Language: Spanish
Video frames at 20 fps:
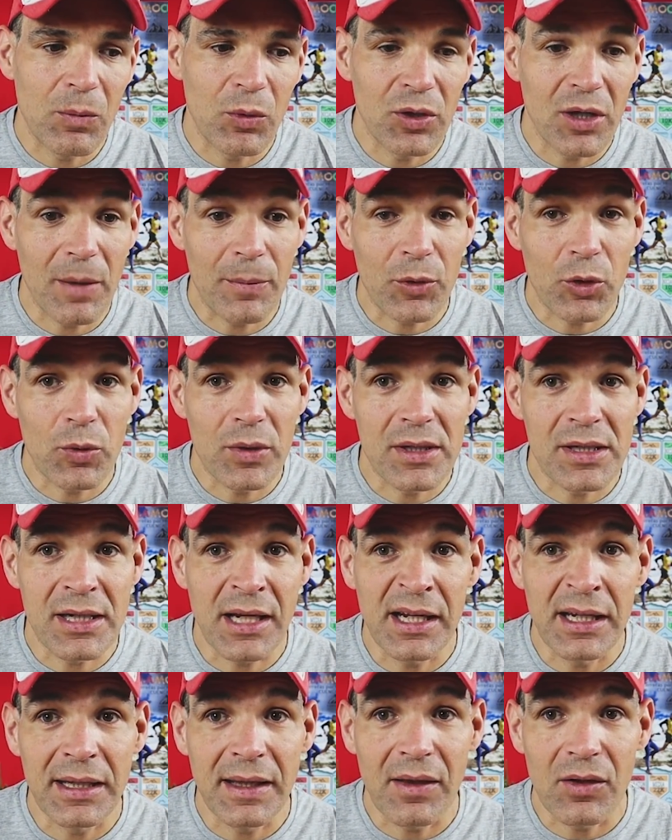voy a
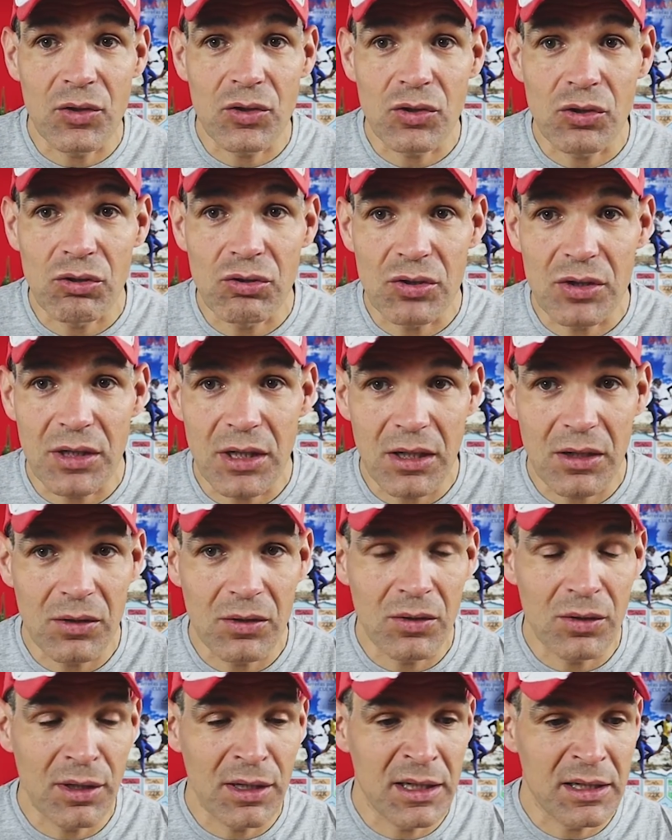aprovechar y daros
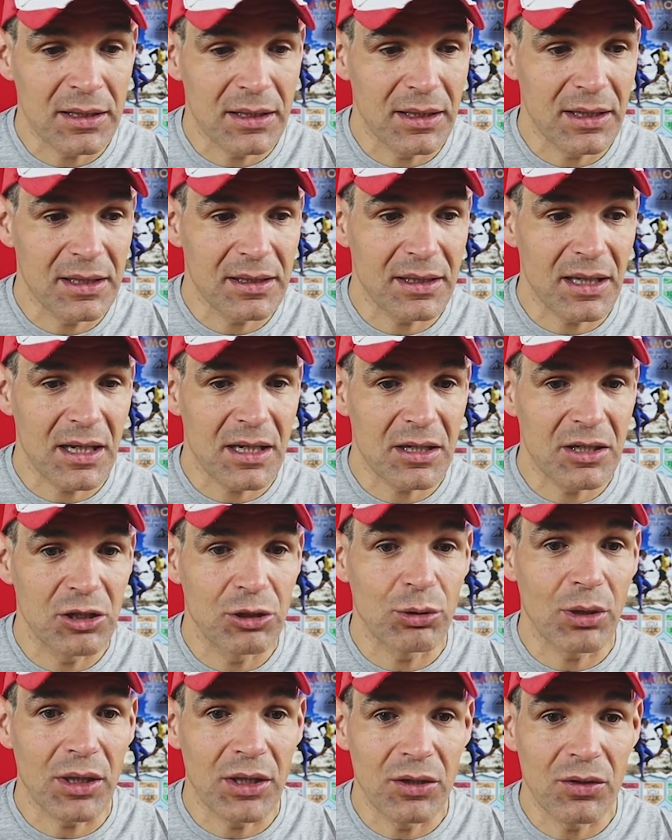consejo es en estas
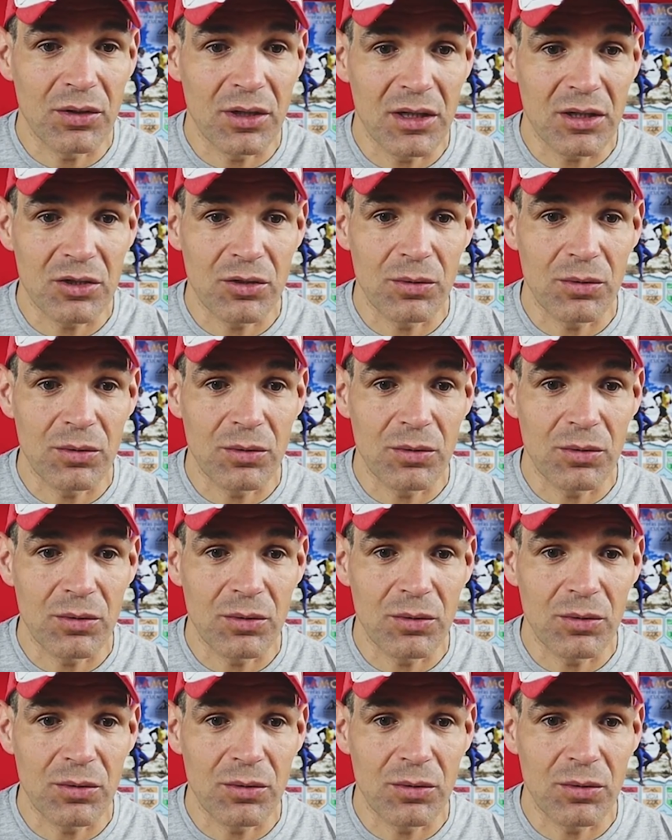situaciones,